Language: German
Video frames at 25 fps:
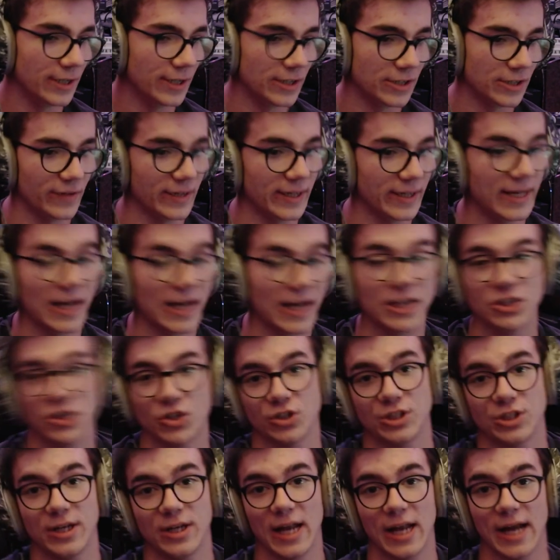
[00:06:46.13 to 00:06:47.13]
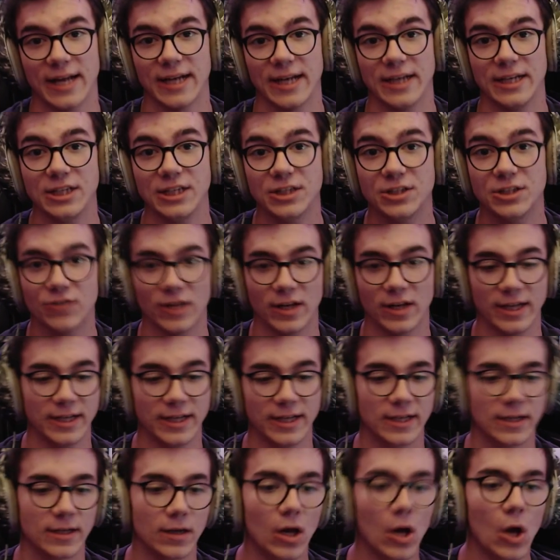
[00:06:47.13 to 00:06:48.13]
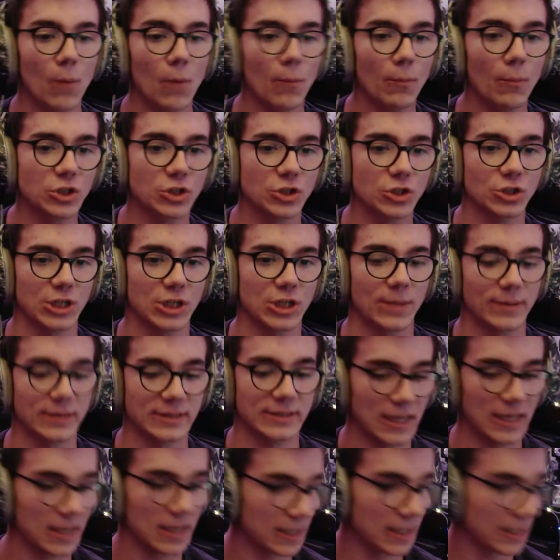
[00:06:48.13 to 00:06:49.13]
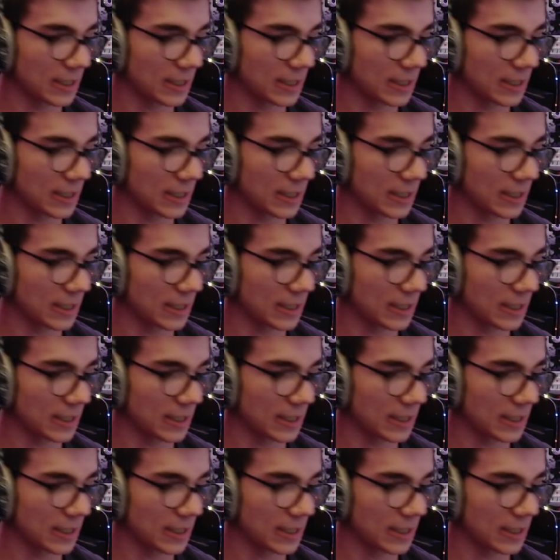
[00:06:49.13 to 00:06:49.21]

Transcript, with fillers: deswegen kann ich euch die leider nicht verlinken. Möchte euch aber sagen, ich